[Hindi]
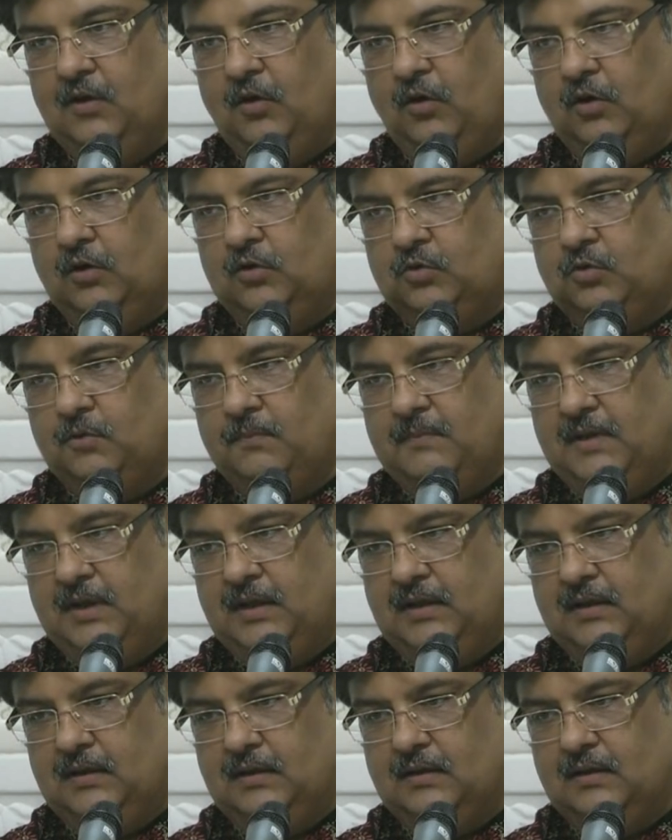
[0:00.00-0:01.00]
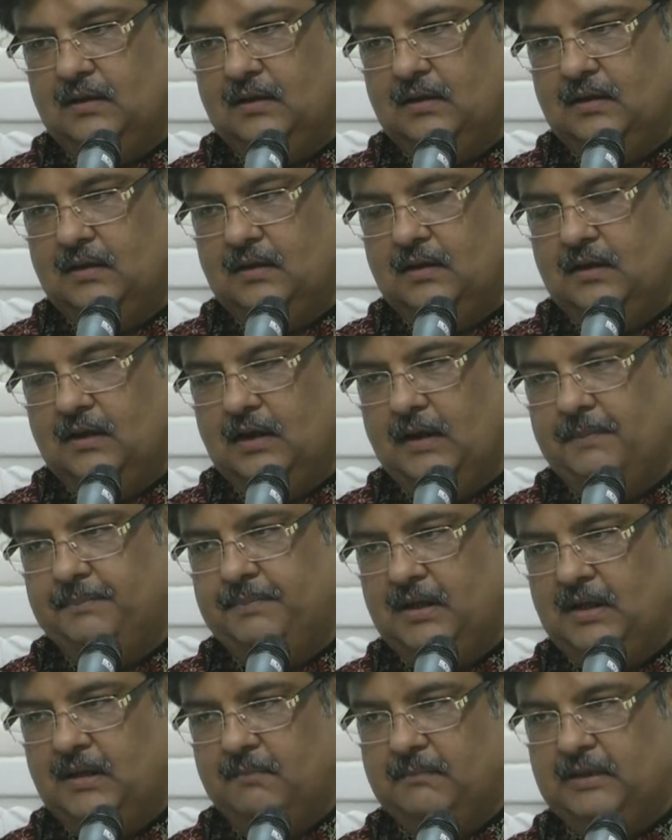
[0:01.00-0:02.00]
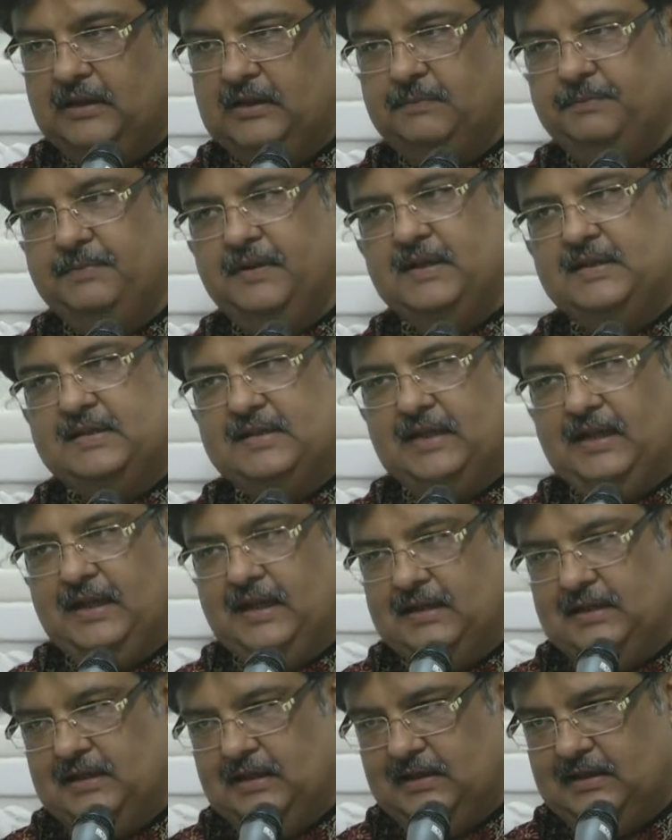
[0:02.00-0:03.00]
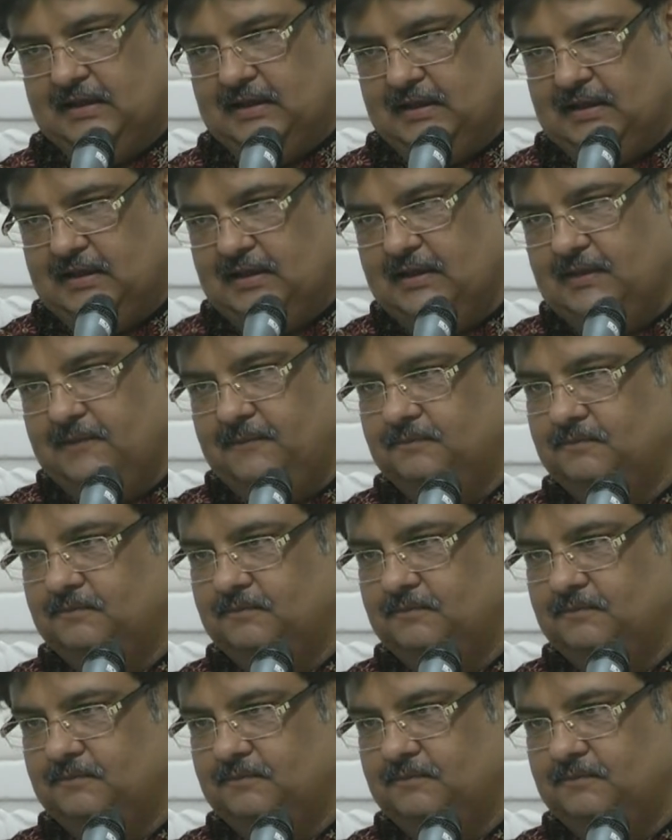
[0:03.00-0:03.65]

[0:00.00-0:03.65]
और तुम्हें अपनी मत पर चलाने के लिए